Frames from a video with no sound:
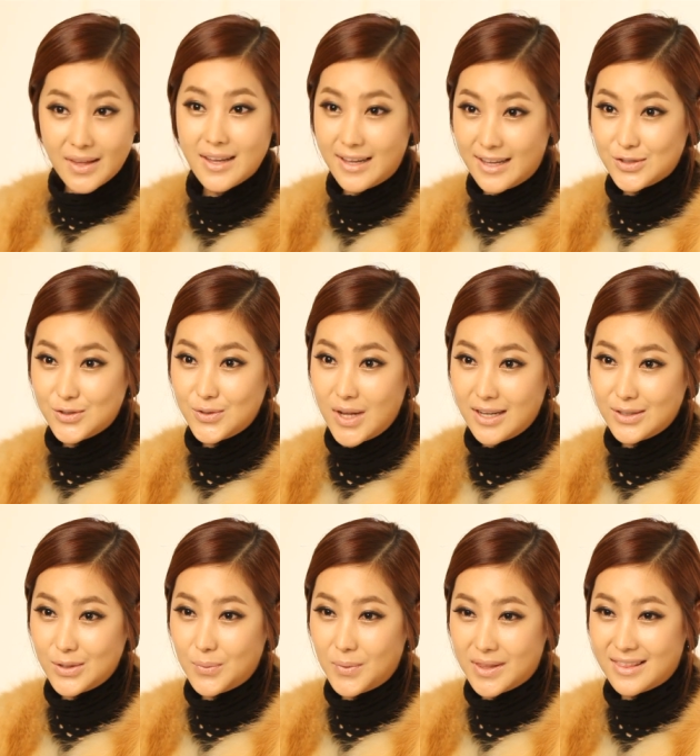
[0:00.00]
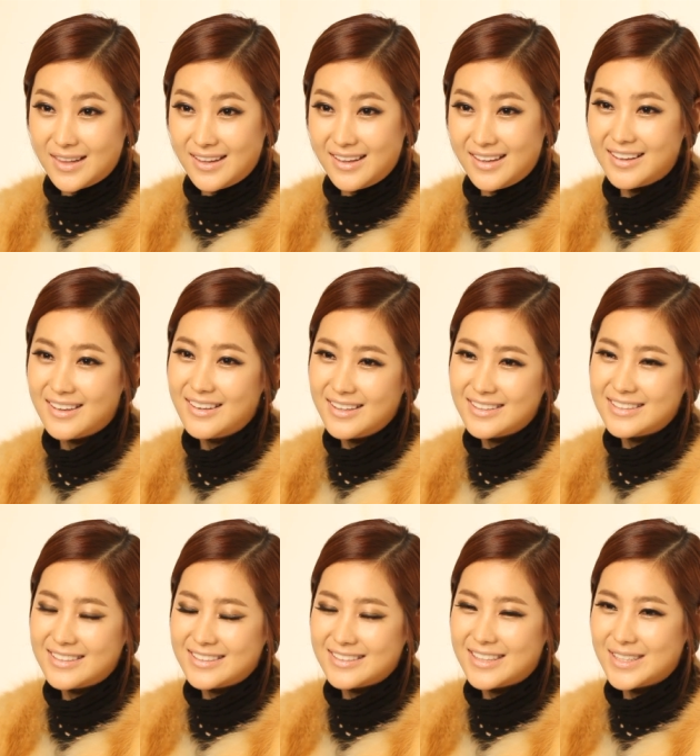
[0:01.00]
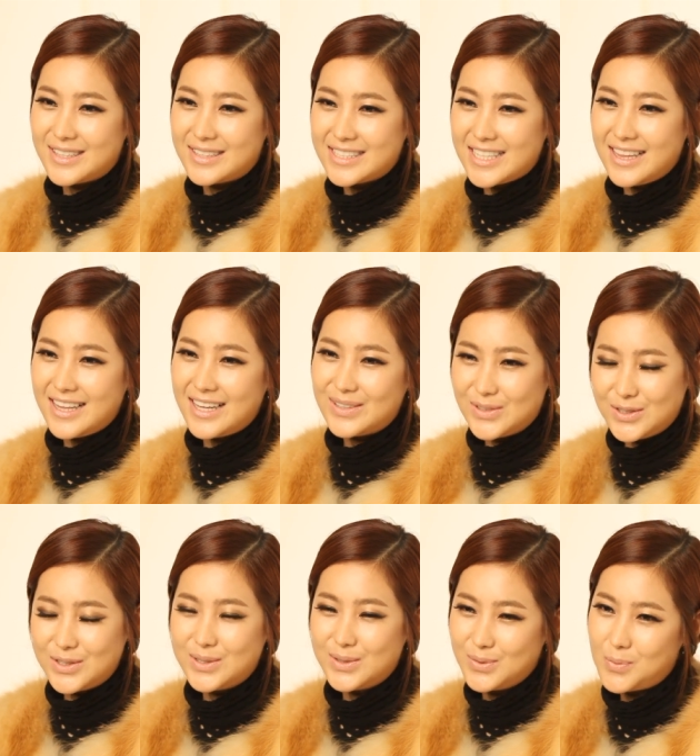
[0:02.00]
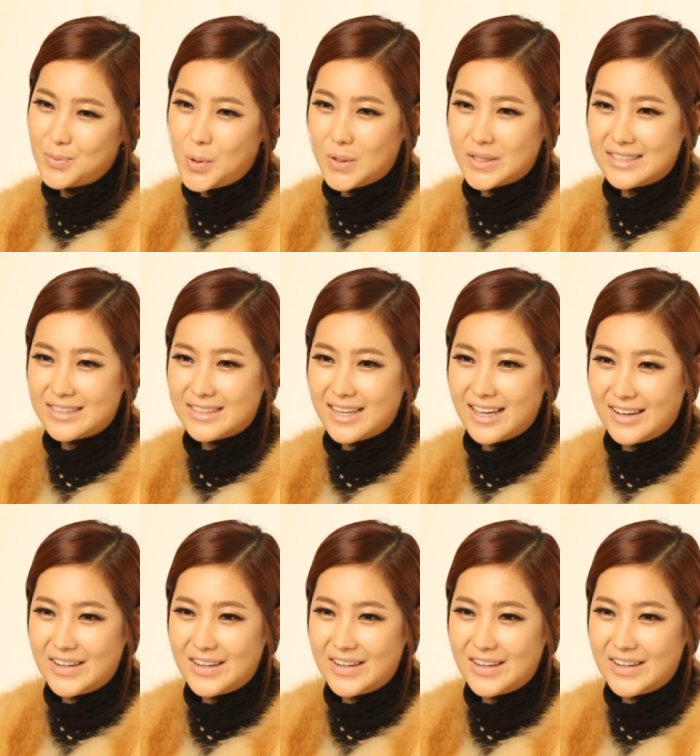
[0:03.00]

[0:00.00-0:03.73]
네, 출간 기념회 때 네. 그때 짠하고 보여드릴게요.